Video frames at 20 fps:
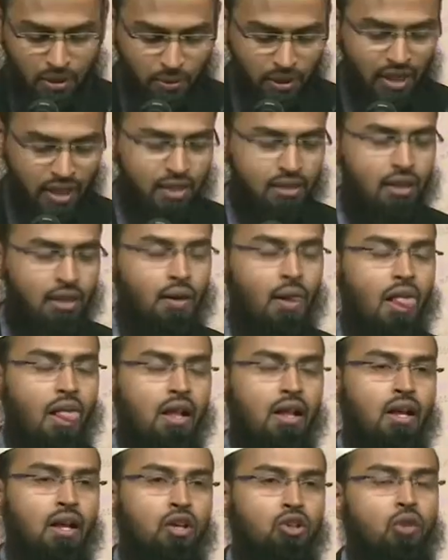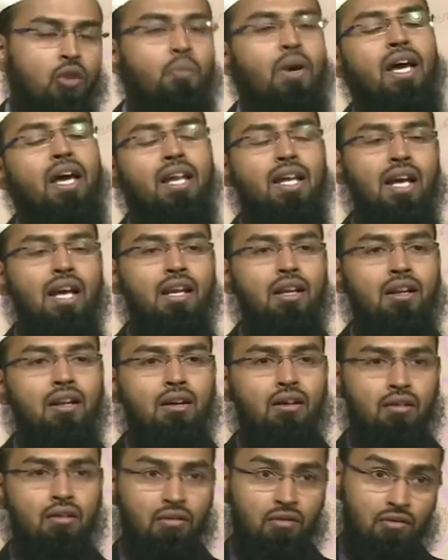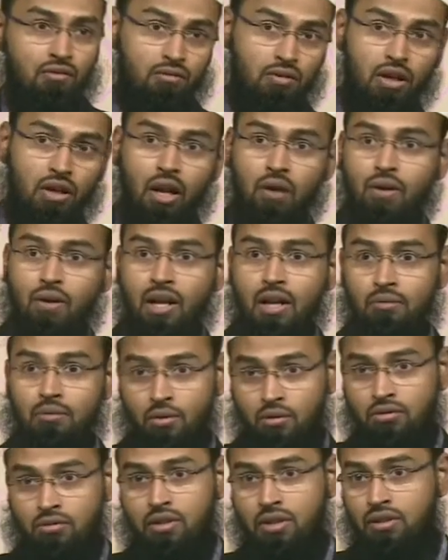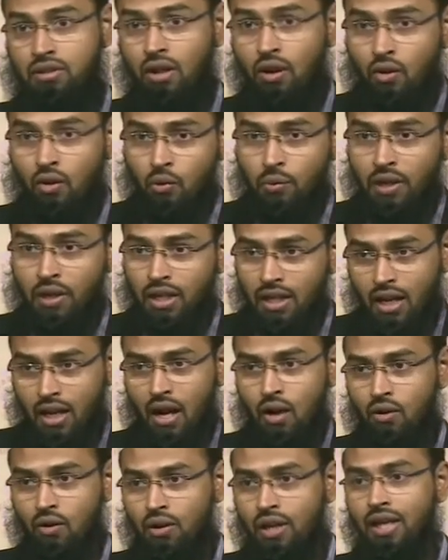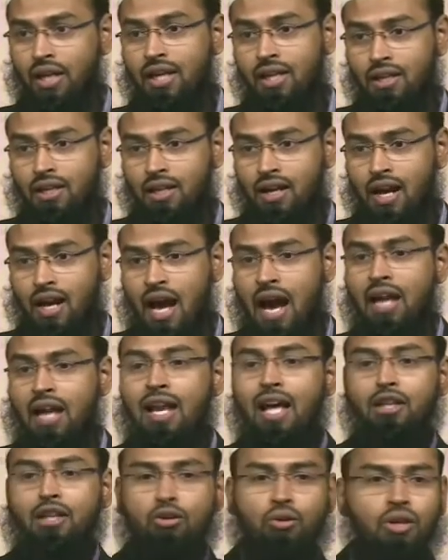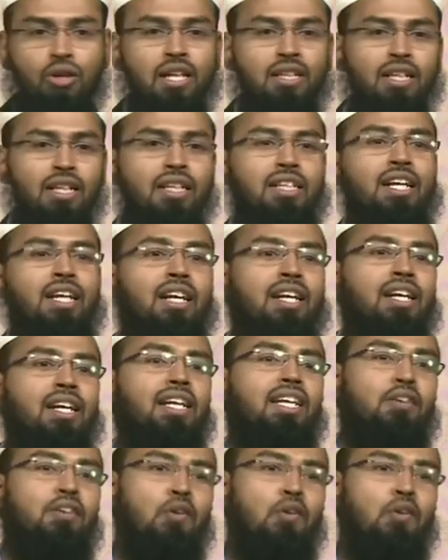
में कहते हैं तो बहरहाल वल्लम हो सकता हो भी ना हो लेकिन आलात तो नहीं थे डिटेक्ट करे कि